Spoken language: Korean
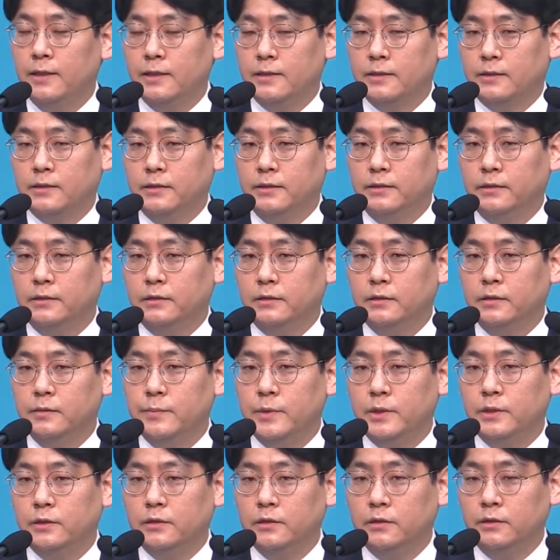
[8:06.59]
그
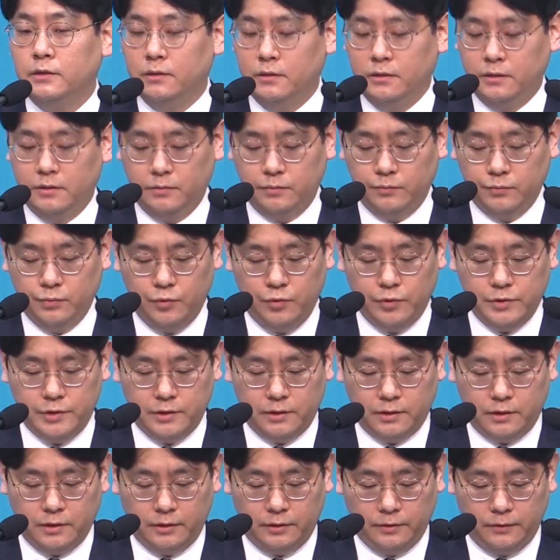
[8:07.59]
의미는
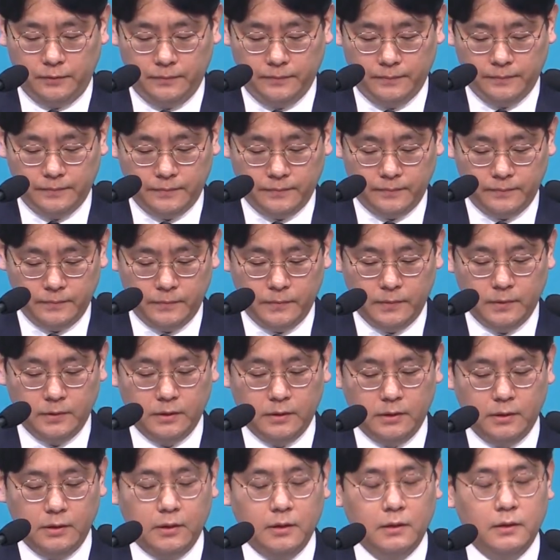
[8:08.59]
무엇일까요?
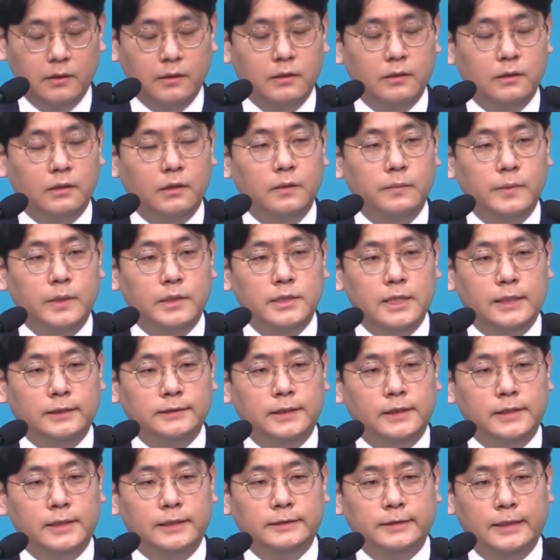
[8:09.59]
이미
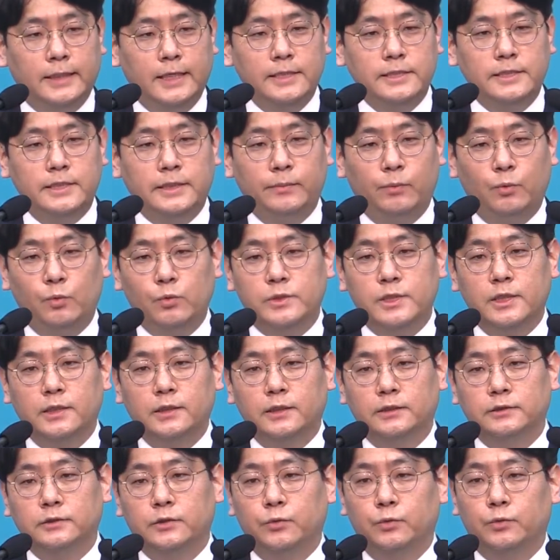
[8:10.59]
창세기
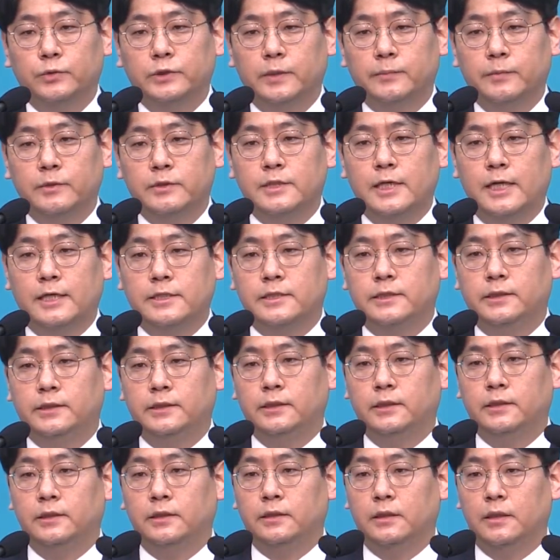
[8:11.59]
45장에서 요셉은
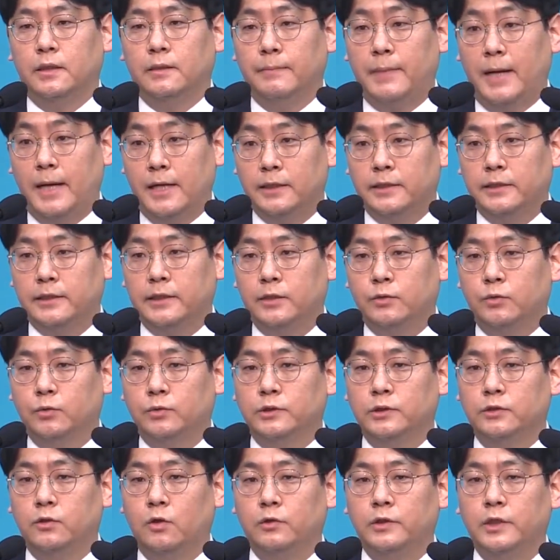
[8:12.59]
자신을 밝히고
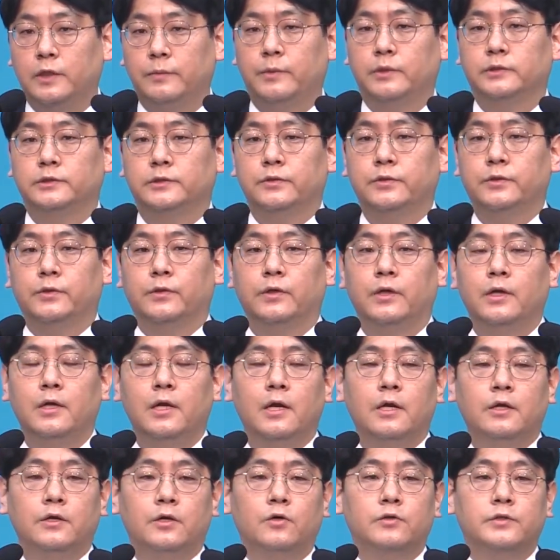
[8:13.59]
드러내면서
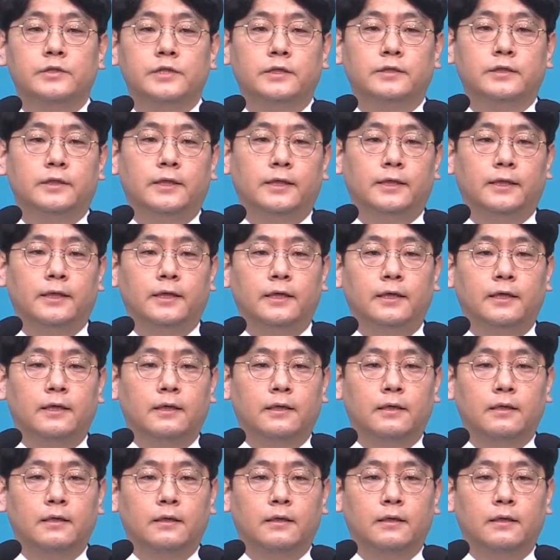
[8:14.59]
형제들에게